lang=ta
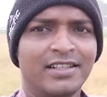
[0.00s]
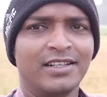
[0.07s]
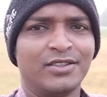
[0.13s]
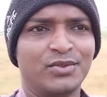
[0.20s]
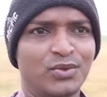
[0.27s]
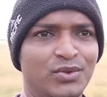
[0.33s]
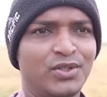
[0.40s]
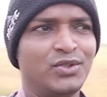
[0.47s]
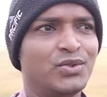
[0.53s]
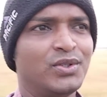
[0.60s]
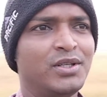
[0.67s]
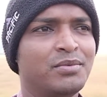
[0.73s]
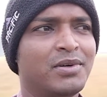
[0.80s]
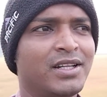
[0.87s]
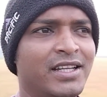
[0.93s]
என்னை சுற்றி
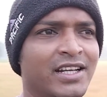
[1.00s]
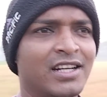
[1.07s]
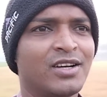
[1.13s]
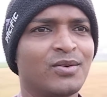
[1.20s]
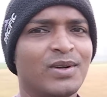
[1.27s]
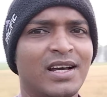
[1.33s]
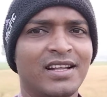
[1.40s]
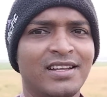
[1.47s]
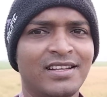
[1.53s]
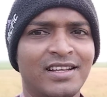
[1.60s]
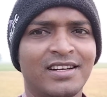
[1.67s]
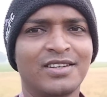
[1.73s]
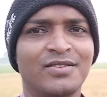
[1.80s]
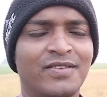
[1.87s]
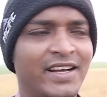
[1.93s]
சுற்றி பார்த்தீங்கன்னா கூட
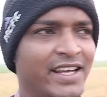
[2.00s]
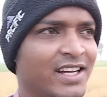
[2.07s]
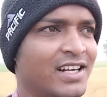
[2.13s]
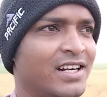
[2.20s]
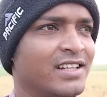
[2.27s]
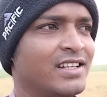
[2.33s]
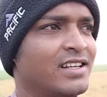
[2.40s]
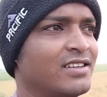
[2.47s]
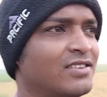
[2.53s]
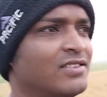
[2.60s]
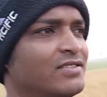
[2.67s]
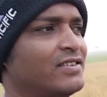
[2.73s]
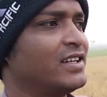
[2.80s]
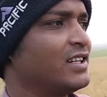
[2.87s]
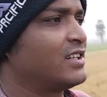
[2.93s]
அதுதான் இருக்கும் வயக்காடு தான்
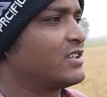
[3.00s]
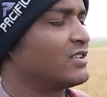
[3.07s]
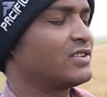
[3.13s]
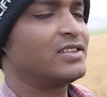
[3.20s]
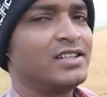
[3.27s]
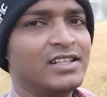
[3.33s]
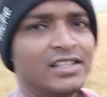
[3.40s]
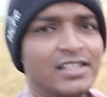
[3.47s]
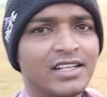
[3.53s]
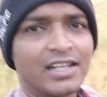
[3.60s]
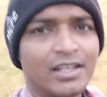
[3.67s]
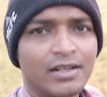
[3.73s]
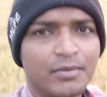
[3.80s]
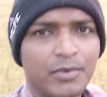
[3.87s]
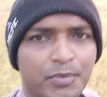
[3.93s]
இருக்கும் வயல் இருக்கும்
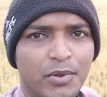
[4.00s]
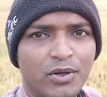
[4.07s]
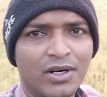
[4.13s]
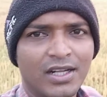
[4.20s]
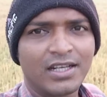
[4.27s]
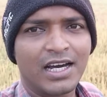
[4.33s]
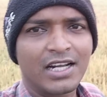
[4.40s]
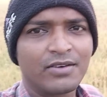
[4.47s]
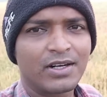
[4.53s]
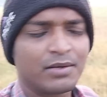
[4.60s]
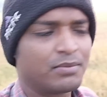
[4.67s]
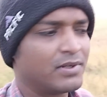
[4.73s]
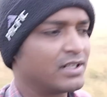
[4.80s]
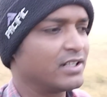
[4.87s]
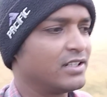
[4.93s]
இதெல்லாம் நம்ம பொங்கலுக்கு அறுவடை
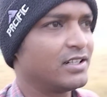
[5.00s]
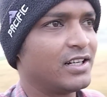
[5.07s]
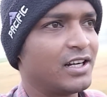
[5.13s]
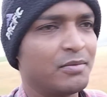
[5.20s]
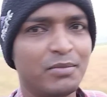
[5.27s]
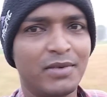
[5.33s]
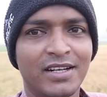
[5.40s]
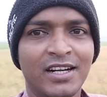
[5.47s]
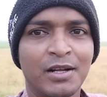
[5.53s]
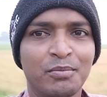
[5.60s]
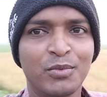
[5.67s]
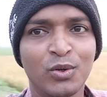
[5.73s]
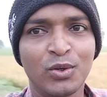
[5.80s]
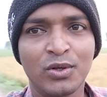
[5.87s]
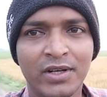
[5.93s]
பண்ணுறது நம்மன்னா
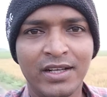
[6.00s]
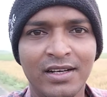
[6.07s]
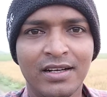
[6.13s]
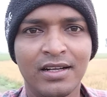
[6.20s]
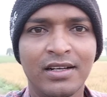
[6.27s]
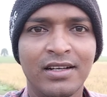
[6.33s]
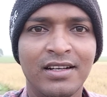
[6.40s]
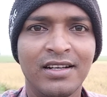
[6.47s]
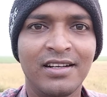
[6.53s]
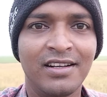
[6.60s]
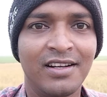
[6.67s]
நம்ம வீட்டு வயல்லங்க